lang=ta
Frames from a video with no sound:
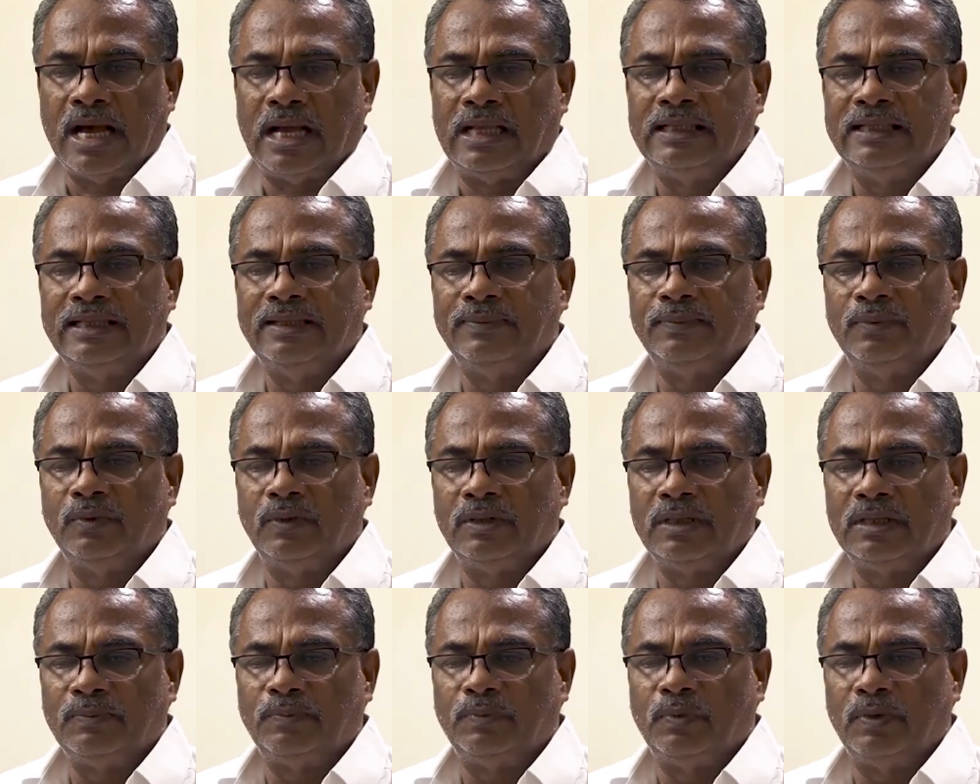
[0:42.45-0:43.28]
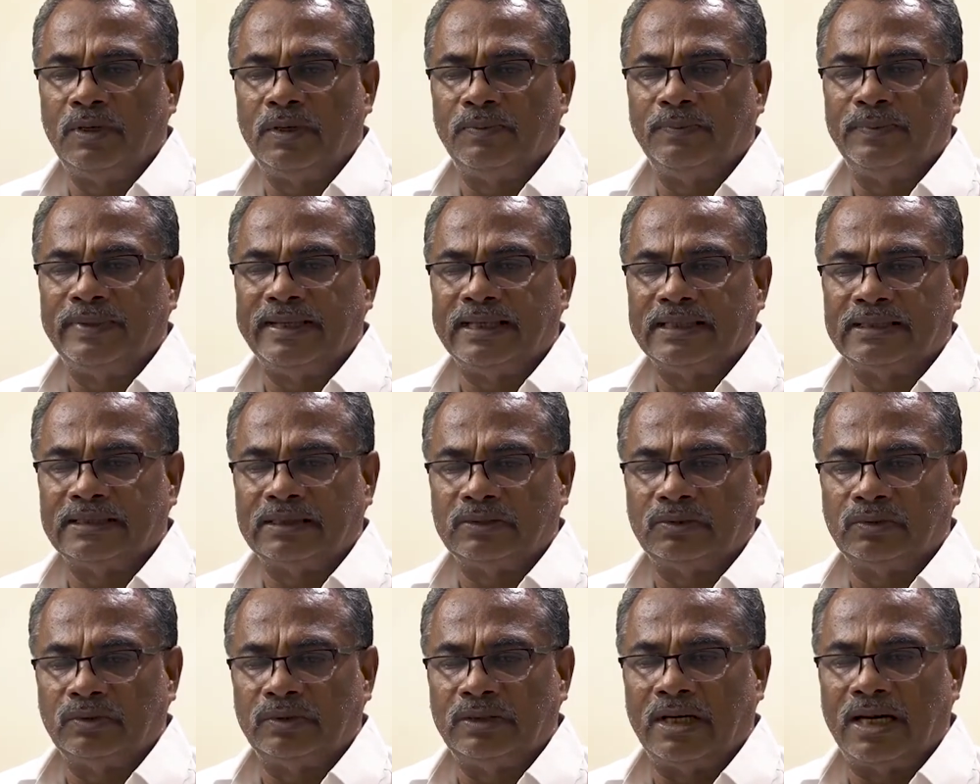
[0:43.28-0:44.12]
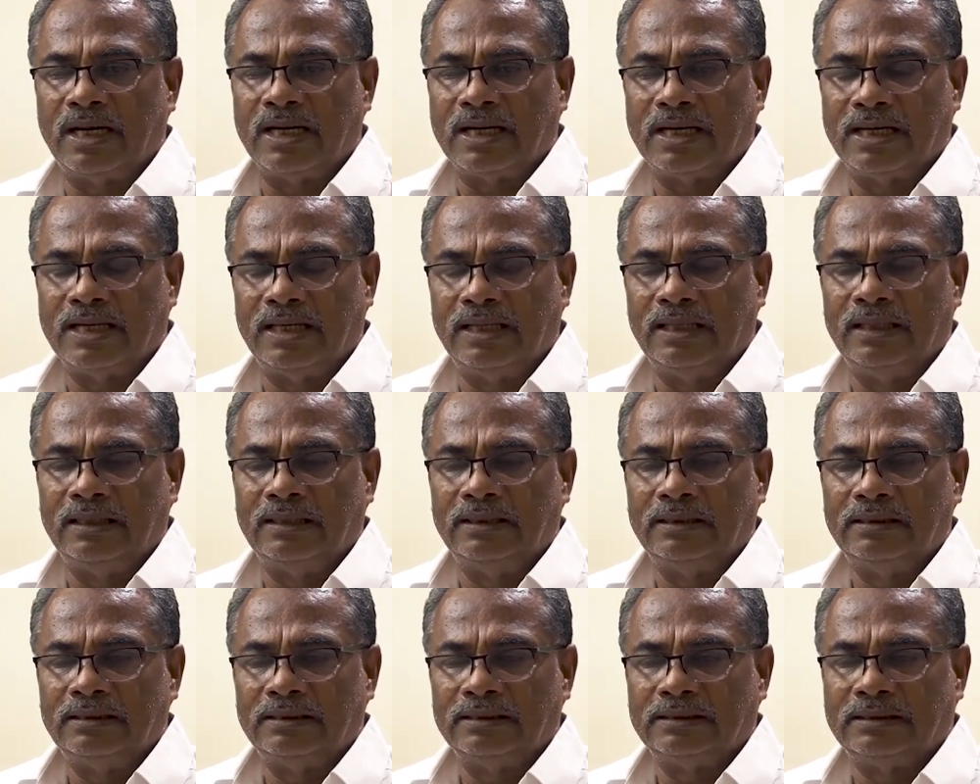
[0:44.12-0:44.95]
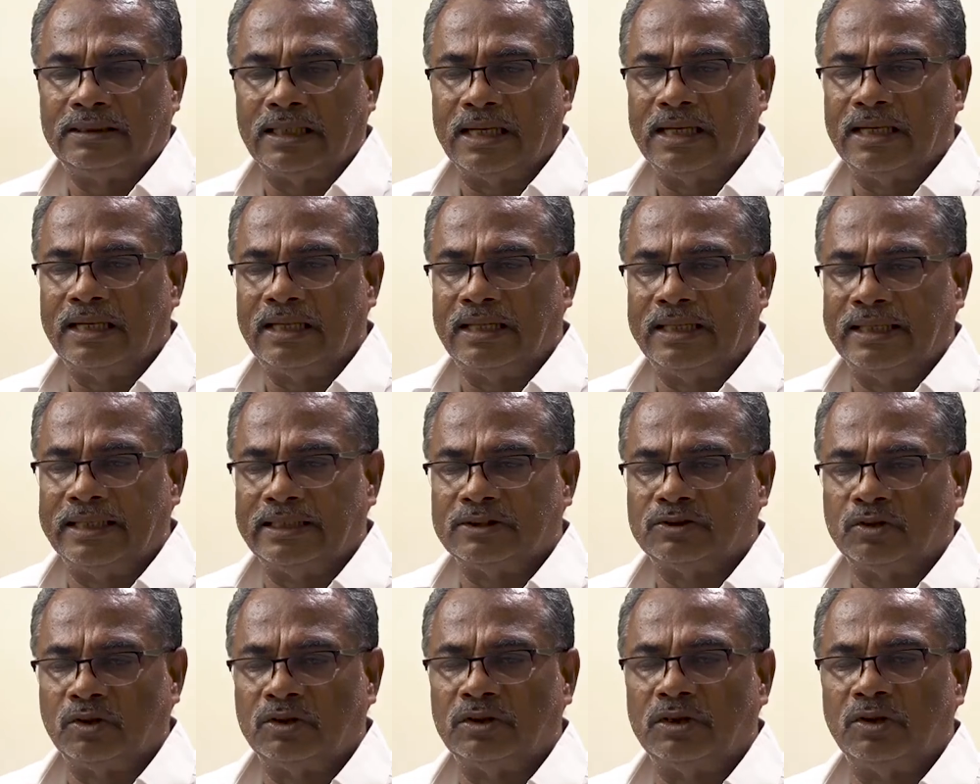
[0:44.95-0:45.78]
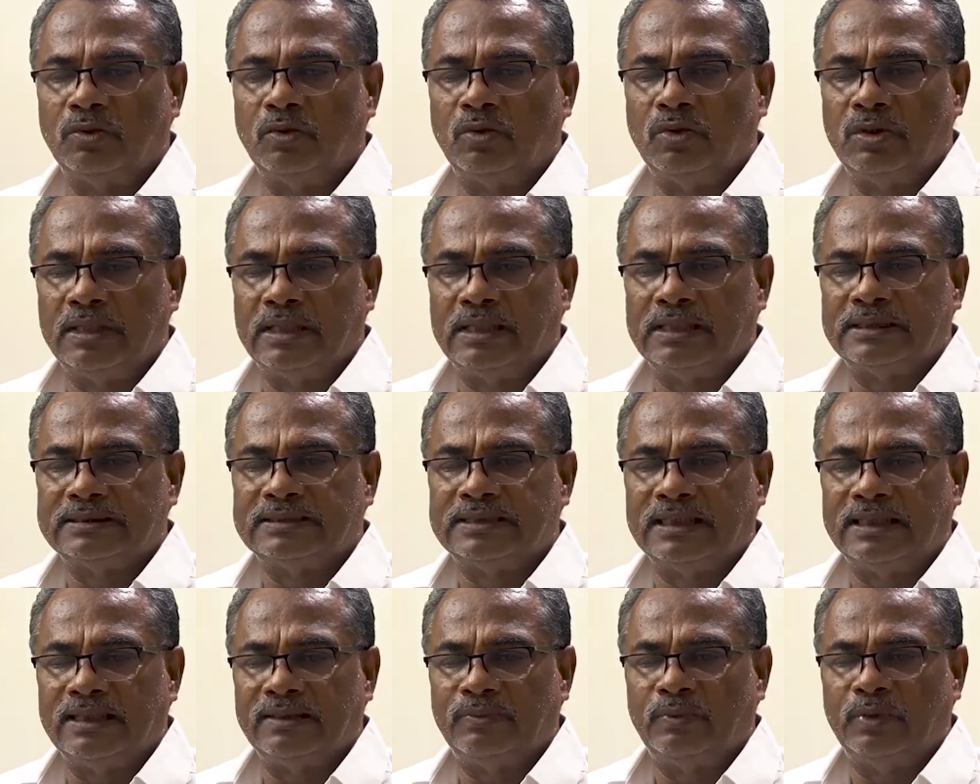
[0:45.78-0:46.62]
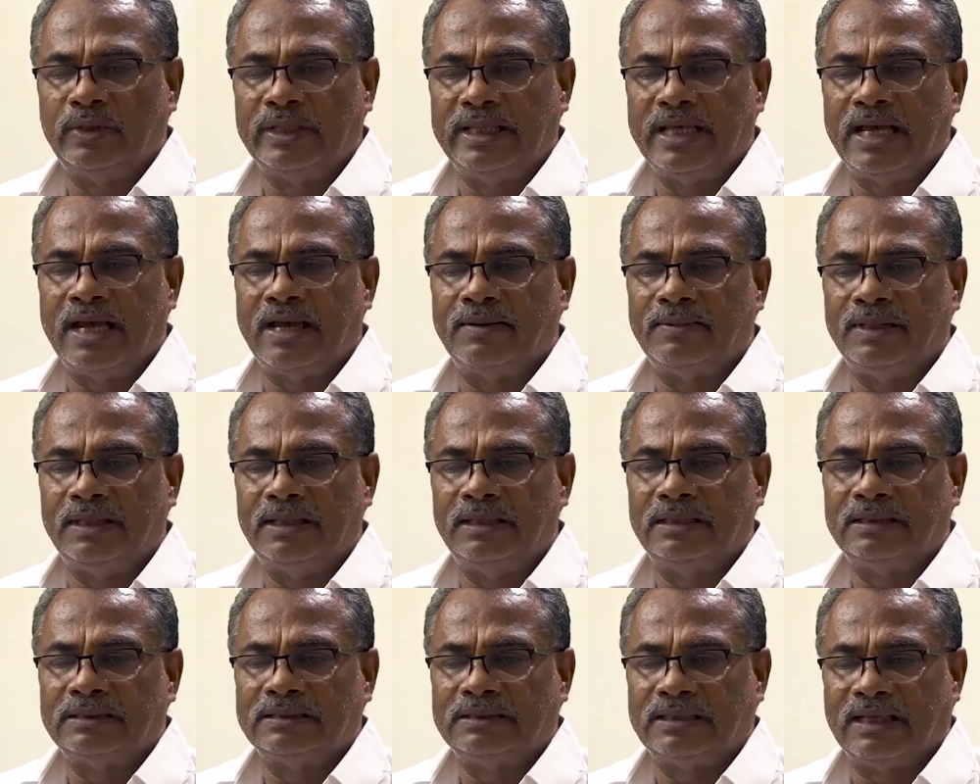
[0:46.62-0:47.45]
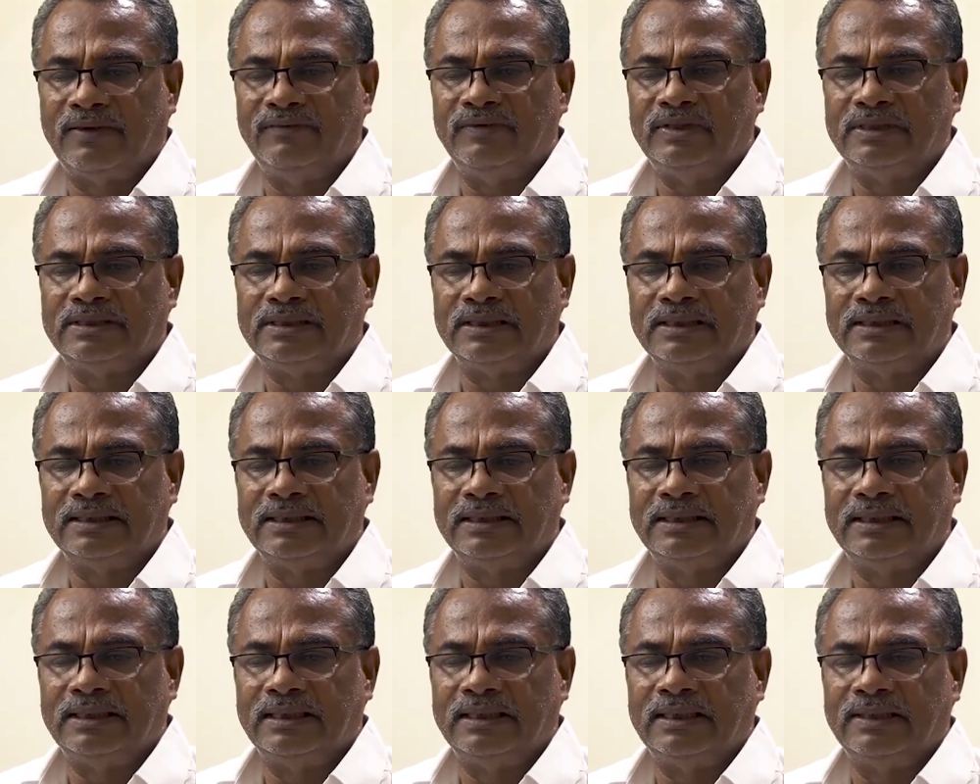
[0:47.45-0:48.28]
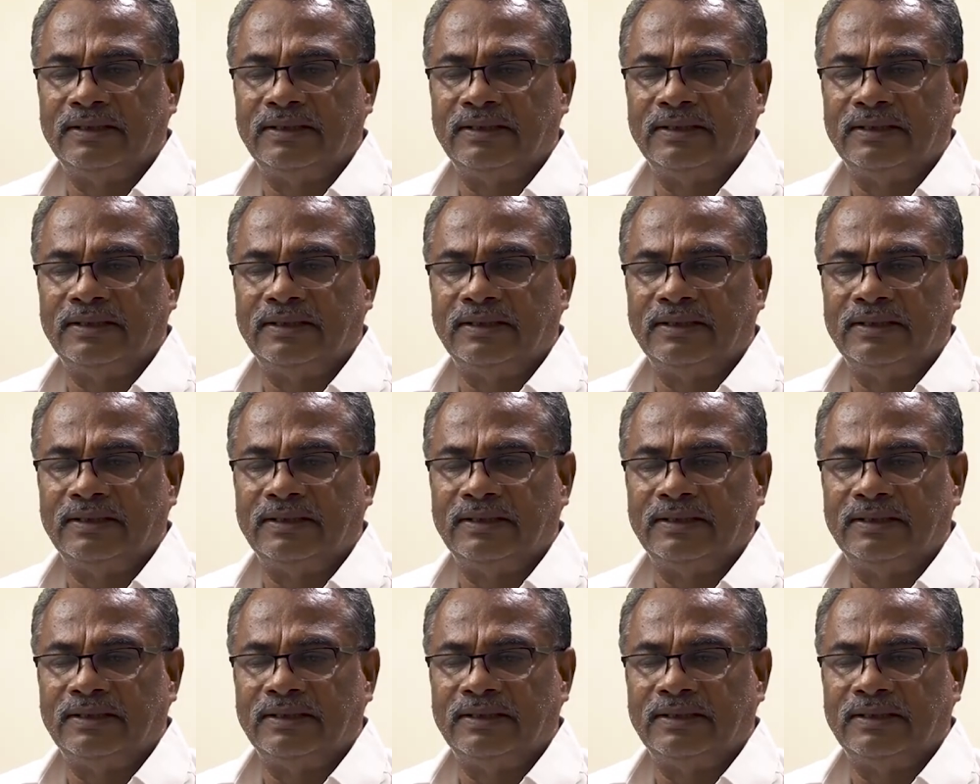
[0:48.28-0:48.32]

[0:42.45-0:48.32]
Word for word: அதேபோன்று புலம்பெயர்ந்த தொழிலாளர்கள் தங்களுடைய சொந்த ஊருக்கு செல்ல முடியாமல் தவித்தது